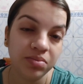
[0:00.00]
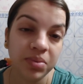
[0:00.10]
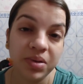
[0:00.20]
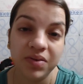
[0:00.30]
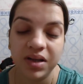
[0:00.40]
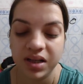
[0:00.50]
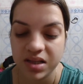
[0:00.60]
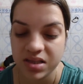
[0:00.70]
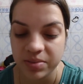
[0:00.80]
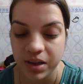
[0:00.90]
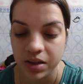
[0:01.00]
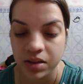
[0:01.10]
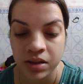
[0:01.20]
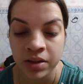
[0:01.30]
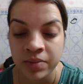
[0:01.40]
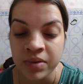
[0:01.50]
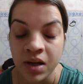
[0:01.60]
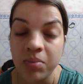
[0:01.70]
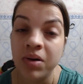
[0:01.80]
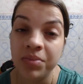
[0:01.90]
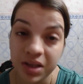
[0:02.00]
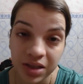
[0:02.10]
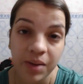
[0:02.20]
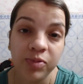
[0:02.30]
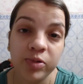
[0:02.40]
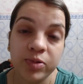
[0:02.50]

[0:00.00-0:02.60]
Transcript: मम्मी वगैरह ही संभाल रही थी मम्मी की आपको